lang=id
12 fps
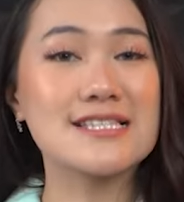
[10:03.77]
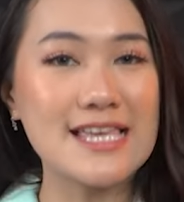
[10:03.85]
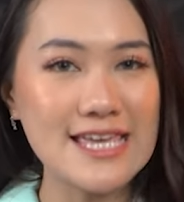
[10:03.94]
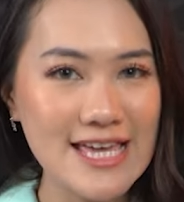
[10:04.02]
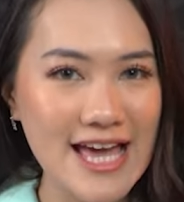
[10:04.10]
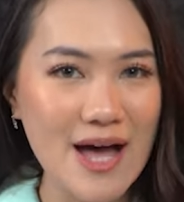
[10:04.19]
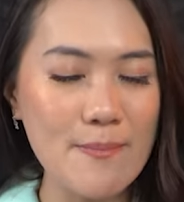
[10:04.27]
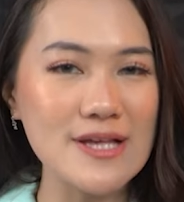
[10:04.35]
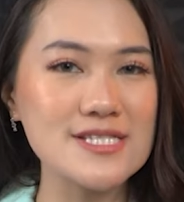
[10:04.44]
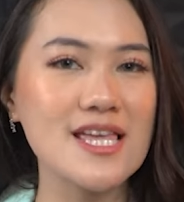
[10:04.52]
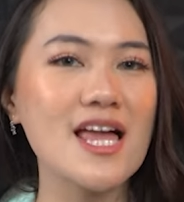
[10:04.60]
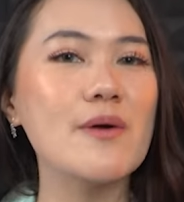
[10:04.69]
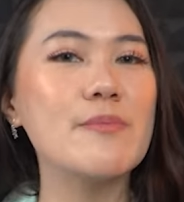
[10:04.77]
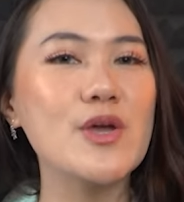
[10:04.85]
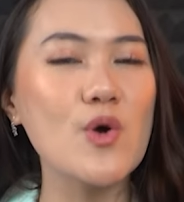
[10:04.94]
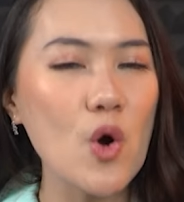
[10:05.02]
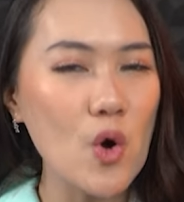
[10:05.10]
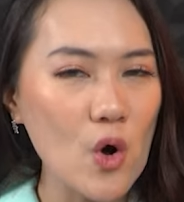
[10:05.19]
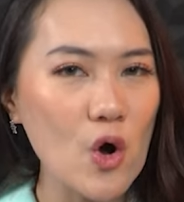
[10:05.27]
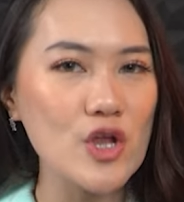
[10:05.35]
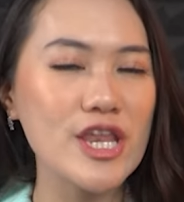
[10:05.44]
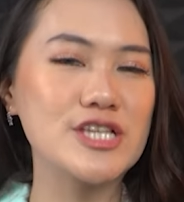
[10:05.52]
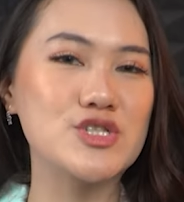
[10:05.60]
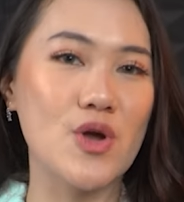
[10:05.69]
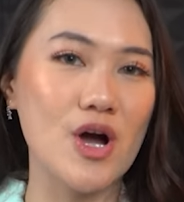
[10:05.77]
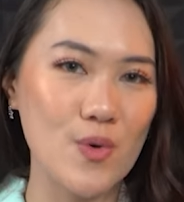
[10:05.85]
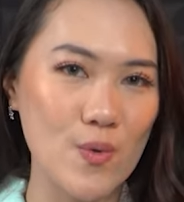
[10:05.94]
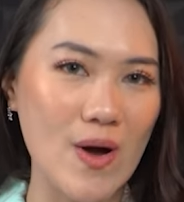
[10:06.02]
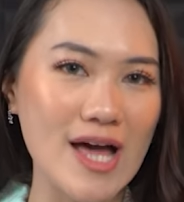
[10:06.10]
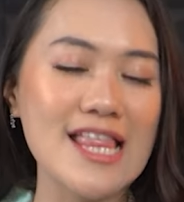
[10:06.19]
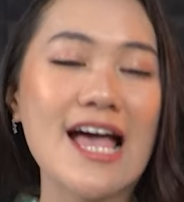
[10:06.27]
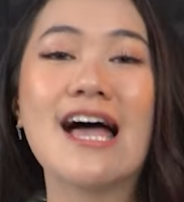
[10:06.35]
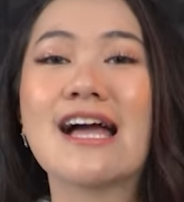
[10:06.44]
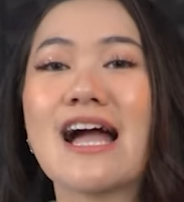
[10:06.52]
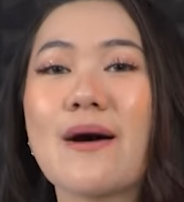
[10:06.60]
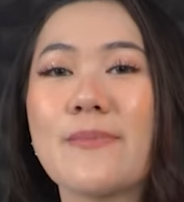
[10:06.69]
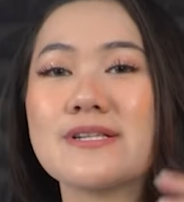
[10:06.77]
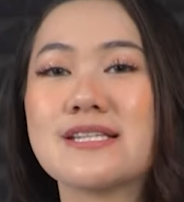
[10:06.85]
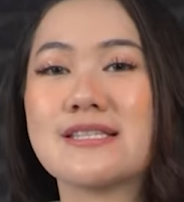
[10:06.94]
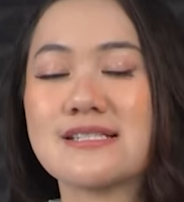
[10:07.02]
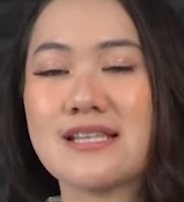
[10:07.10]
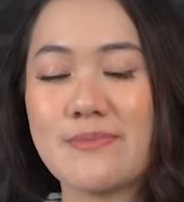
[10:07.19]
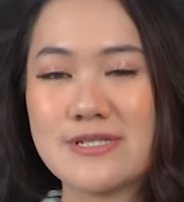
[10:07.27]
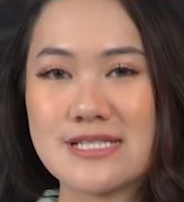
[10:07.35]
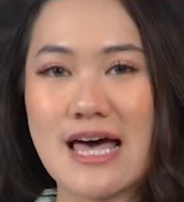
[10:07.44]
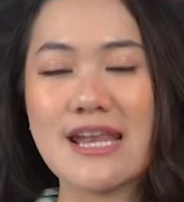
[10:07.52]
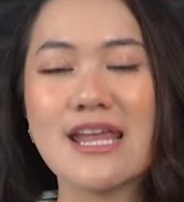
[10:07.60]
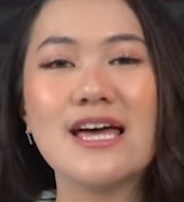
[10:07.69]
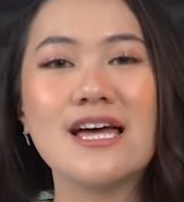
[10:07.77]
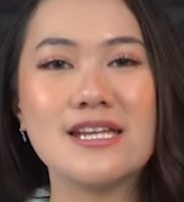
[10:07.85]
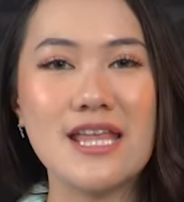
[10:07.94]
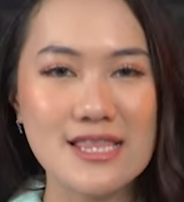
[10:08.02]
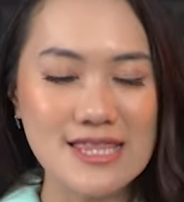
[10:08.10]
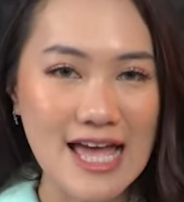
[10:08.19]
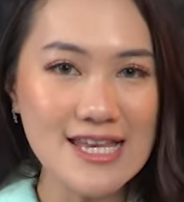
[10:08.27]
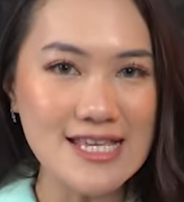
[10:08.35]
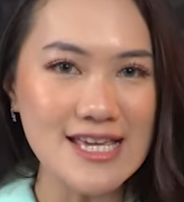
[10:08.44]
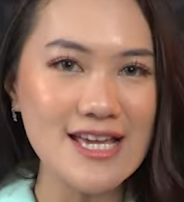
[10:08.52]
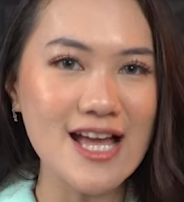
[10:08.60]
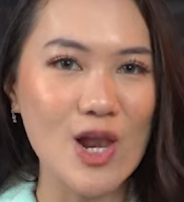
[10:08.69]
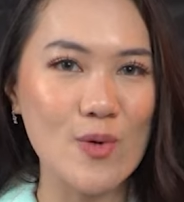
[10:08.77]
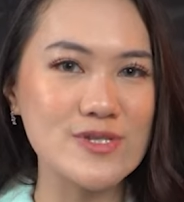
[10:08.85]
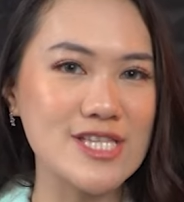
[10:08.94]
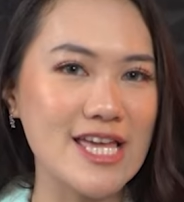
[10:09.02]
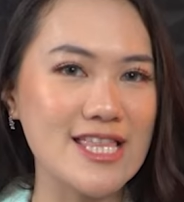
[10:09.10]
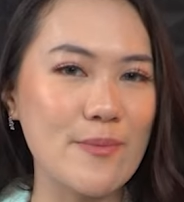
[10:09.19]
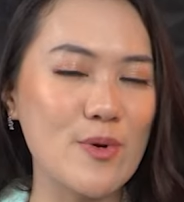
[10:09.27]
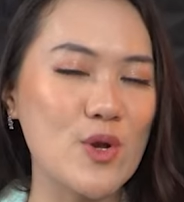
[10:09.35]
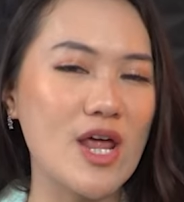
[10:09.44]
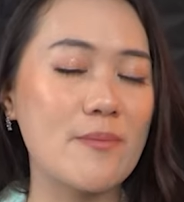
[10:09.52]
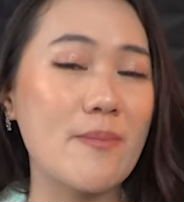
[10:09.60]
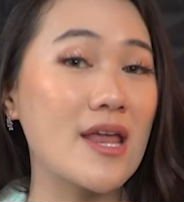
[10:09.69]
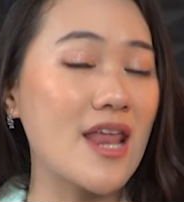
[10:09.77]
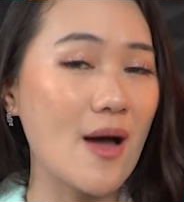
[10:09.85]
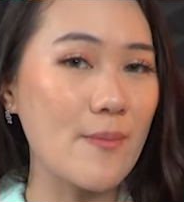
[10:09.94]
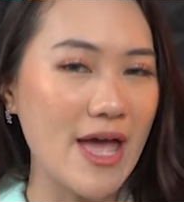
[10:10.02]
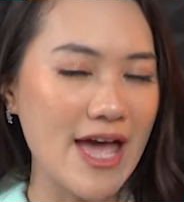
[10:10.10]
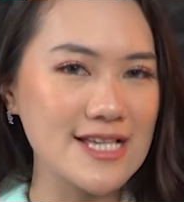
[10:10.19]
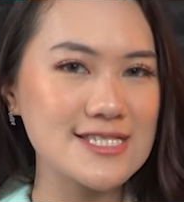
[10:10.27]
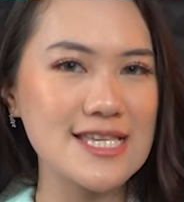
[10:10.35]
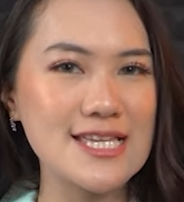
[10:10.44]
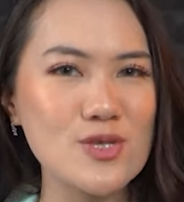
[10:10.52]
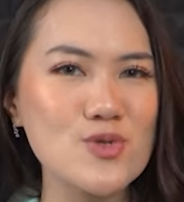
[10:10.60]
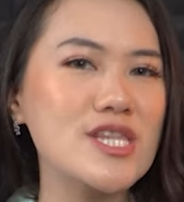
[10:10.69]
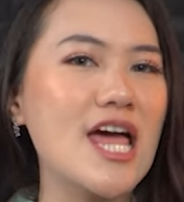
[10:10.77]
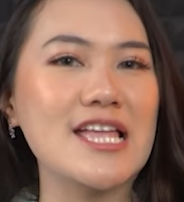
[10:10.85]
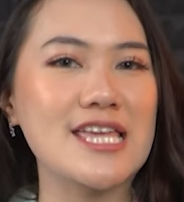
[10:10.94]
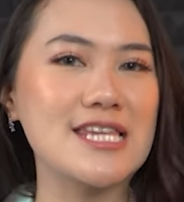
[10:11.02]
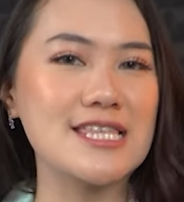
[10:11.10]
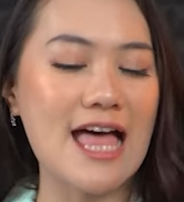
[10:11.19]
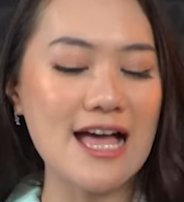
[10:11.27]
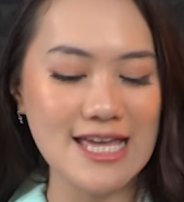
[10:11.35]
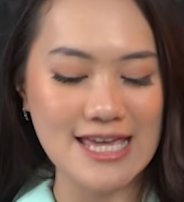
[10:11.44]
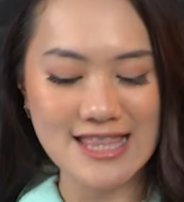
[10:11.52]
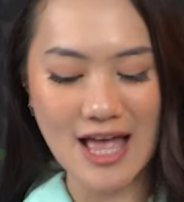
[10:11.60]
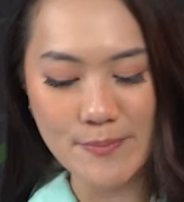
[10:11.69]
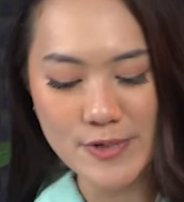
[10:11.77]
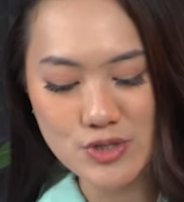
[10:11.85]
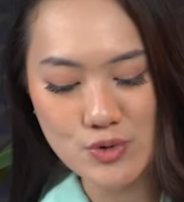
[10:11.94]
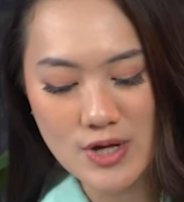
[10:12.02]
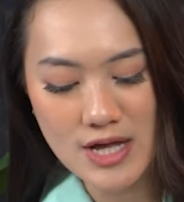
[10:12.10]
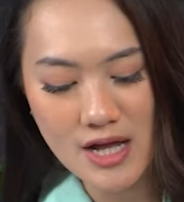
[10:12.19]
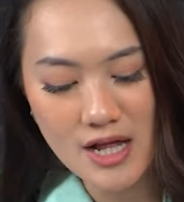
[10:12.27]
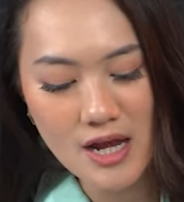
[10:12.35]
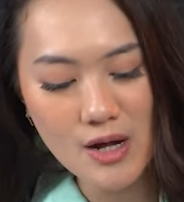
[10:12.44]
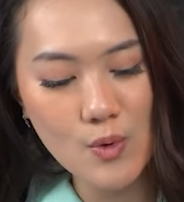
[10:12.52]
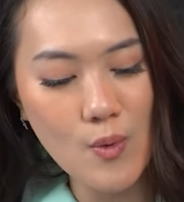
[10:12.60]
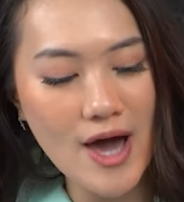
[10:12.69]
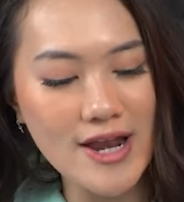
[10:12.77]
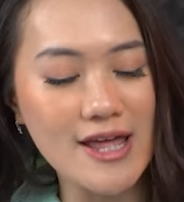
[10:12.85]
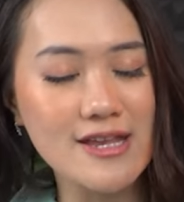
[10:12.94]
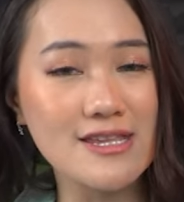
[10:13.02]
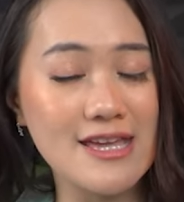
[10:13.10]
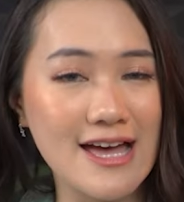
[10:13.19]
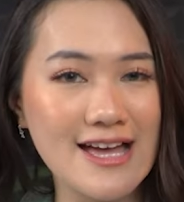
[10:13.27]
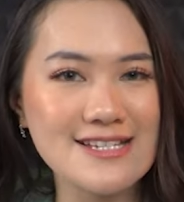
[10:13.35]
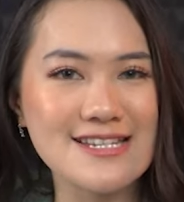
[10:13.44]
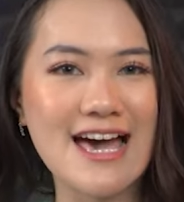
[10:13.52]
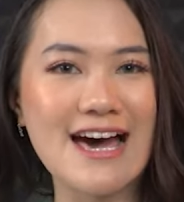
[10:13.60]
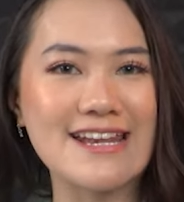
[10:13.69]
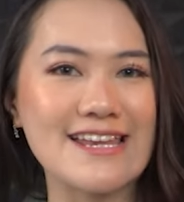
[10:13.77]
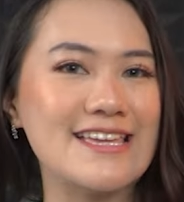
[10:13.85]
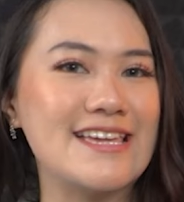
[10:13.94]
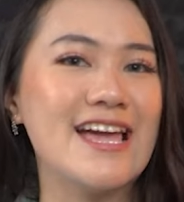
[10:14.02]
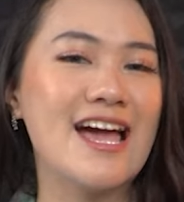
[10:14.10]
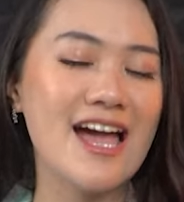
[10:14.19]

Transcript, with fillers: sehingga pastinya lebih kokoh dan juga kuat, kapasitasnya besar. Dan tadi kalau misalnya kita menggunakan bahan ABS itu tidak hanya di tangki tapi juga luarannya dari